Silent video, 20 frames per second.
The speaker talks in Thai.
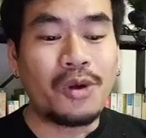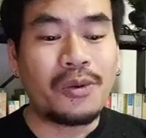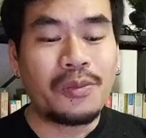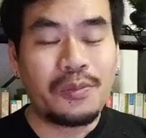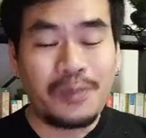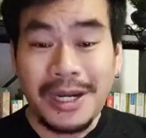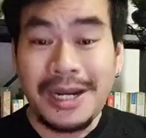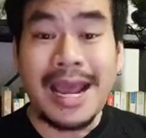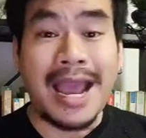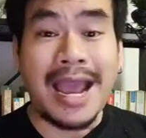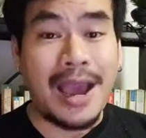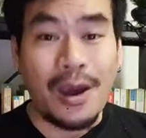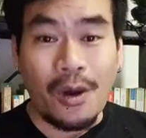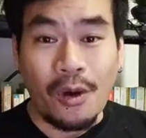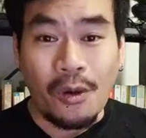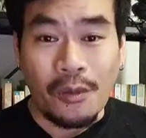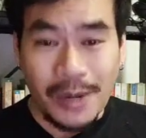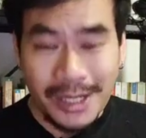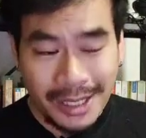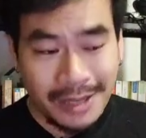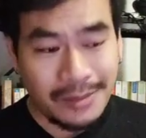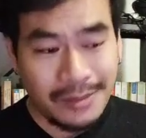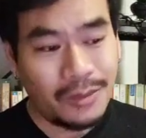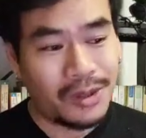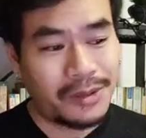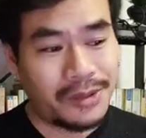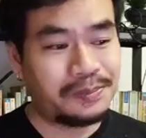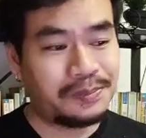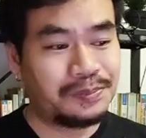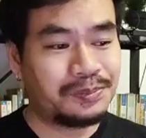ยกปัญหาออกไปทั้
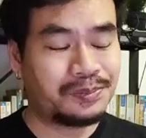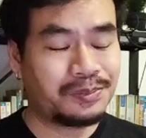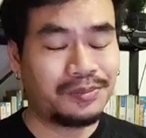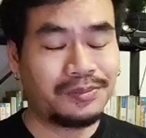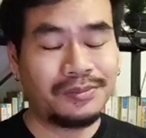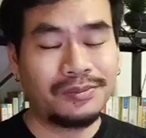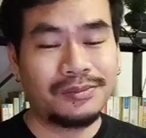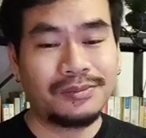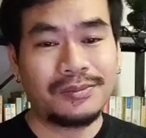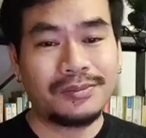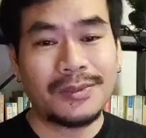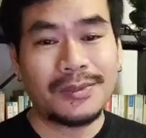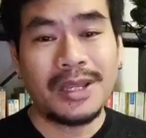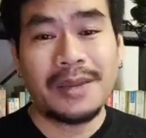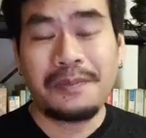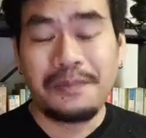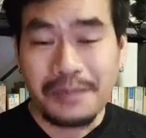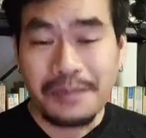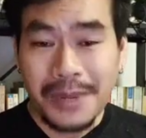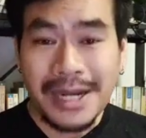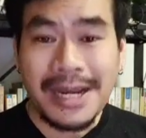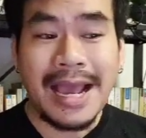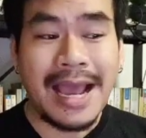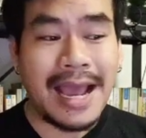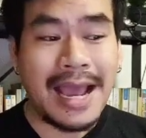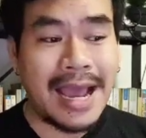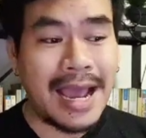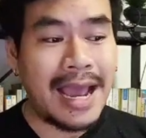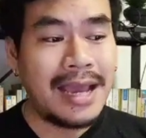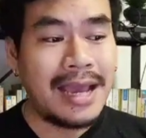งหมด ปัญ
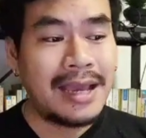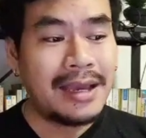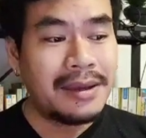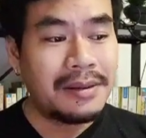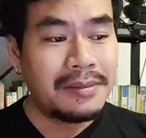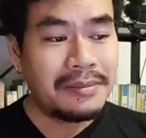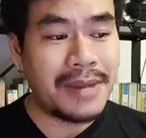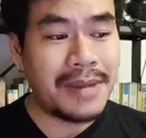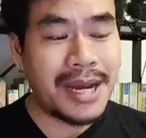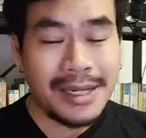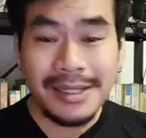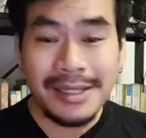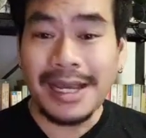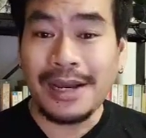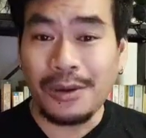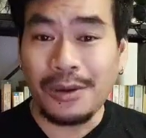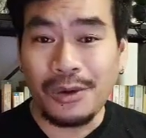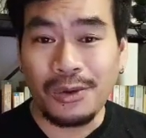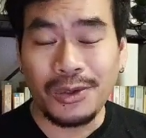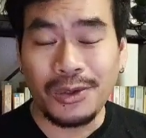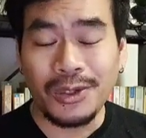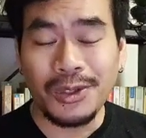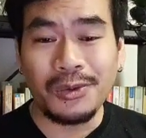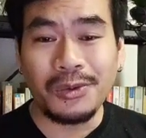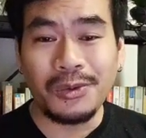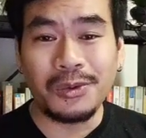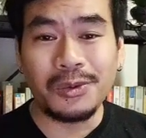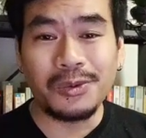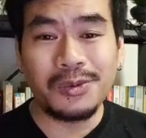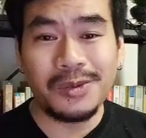หามันยังคงอ
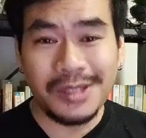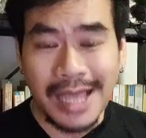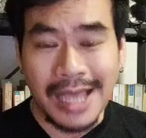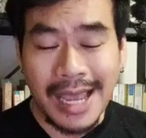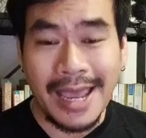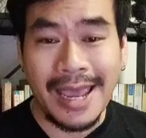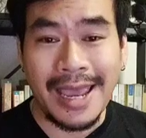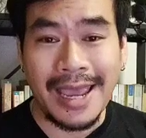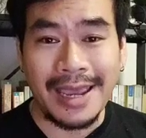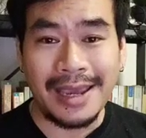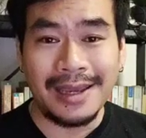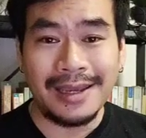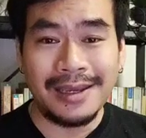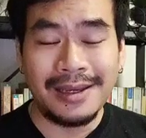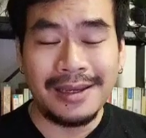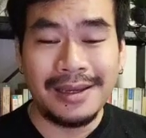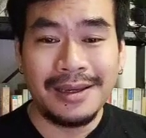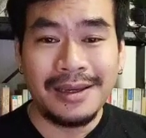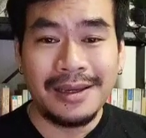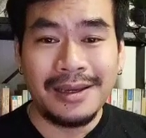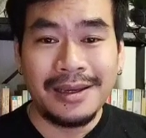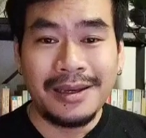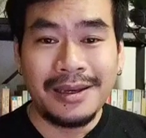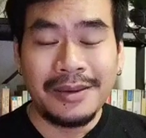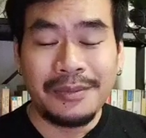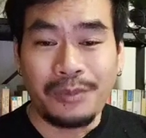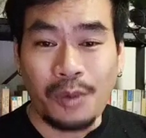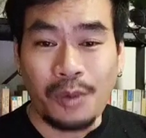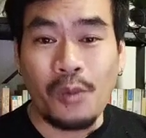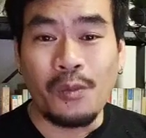ยู่ แต่
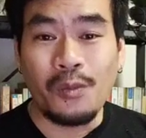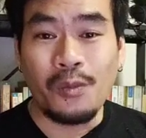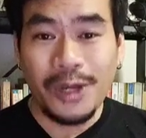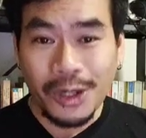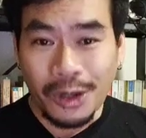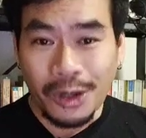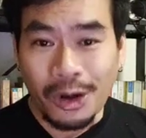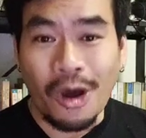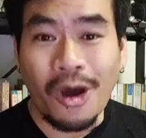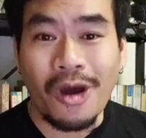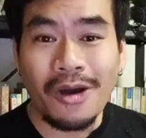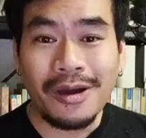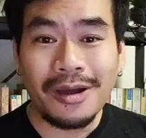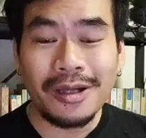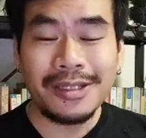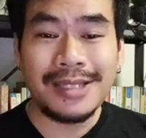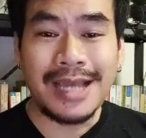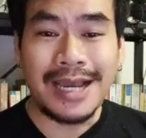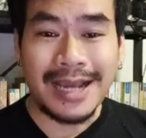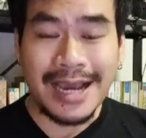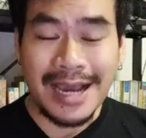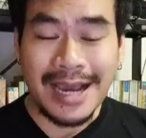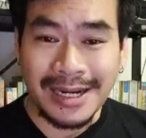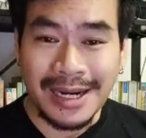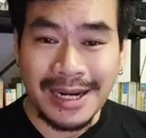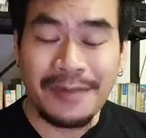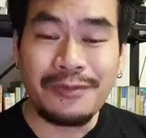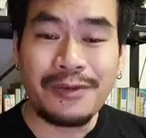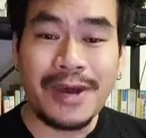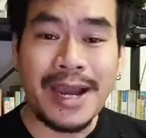ผมวิเคราะห์จาก
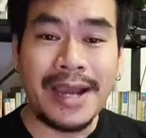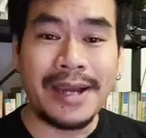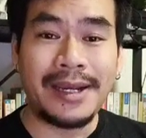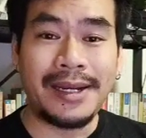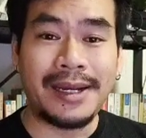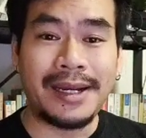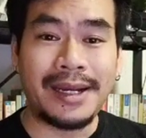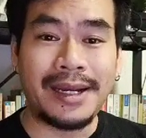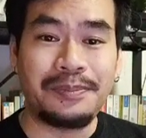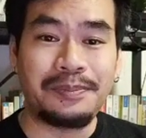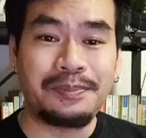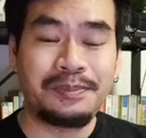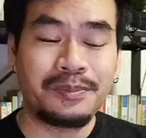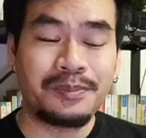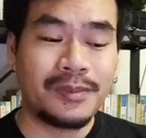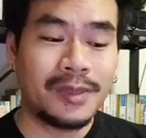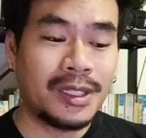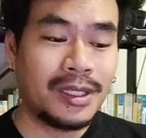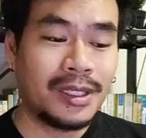การรับฟังนะครับ